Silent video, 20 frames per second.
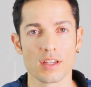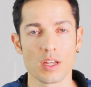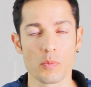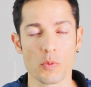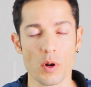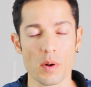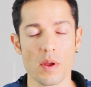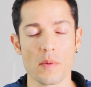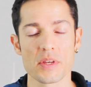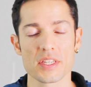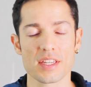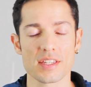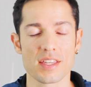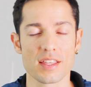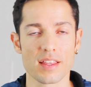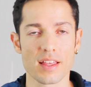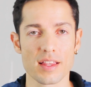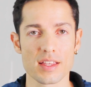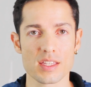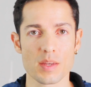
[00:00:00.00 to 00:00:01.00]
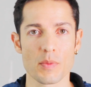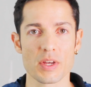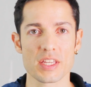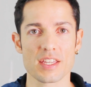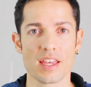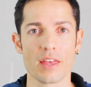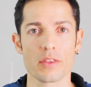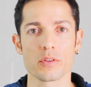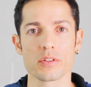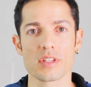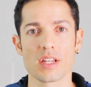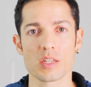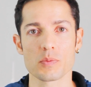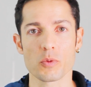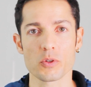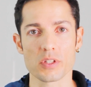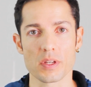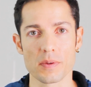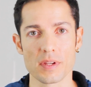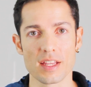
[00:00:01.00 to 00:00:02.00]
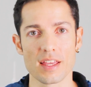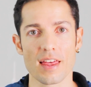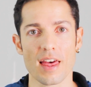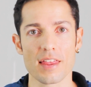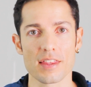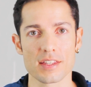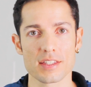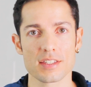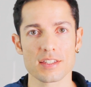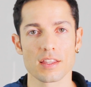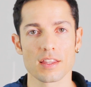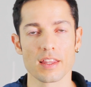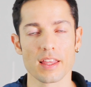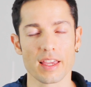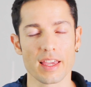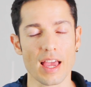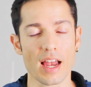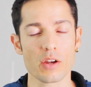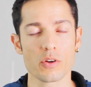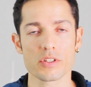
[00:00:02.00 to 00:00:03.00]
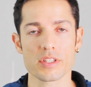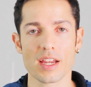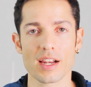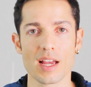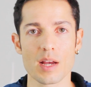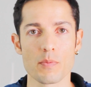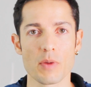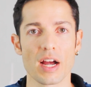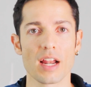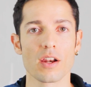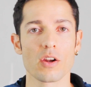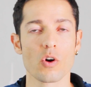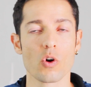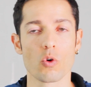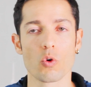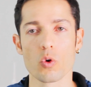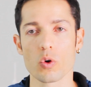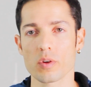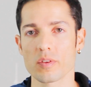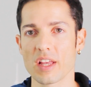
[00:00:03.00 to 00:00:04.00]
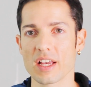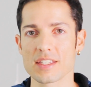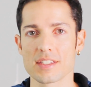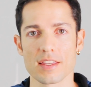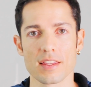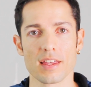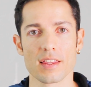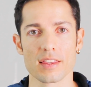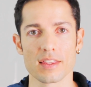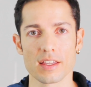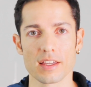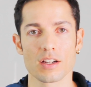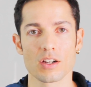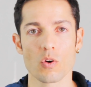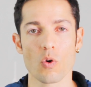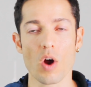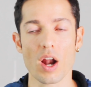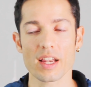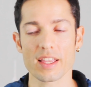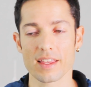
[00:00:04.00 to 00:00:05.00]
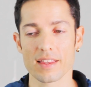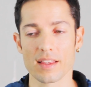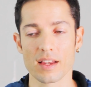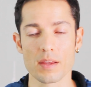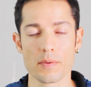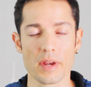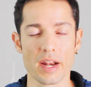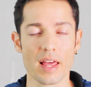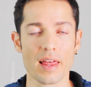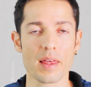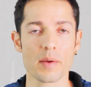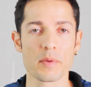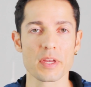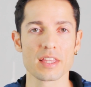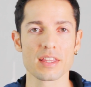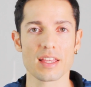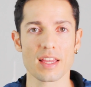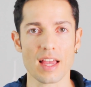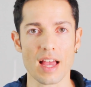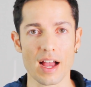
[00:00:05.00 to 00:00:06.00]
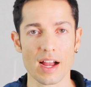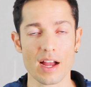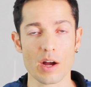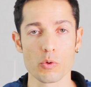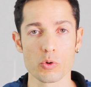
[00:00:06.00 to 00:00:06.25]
El problema es que si tienes demasiados, las posibilidades de que algo salga mal, ocurra un accidente o alguien deliberadamente haga